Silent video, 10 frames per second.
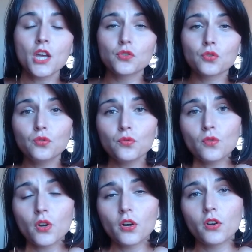
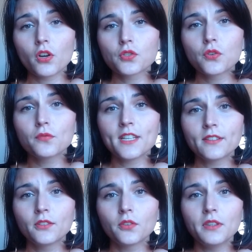Surtout euh, lorsque vous
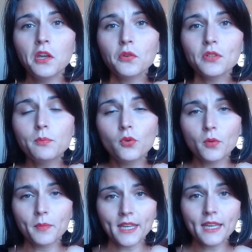êtes
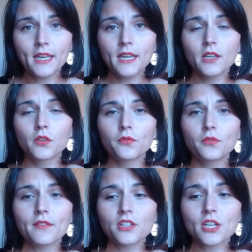néo-diplômé, que vous
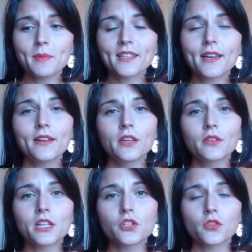n'avez jamais travaillé
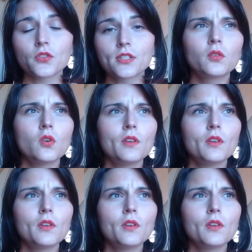en agence.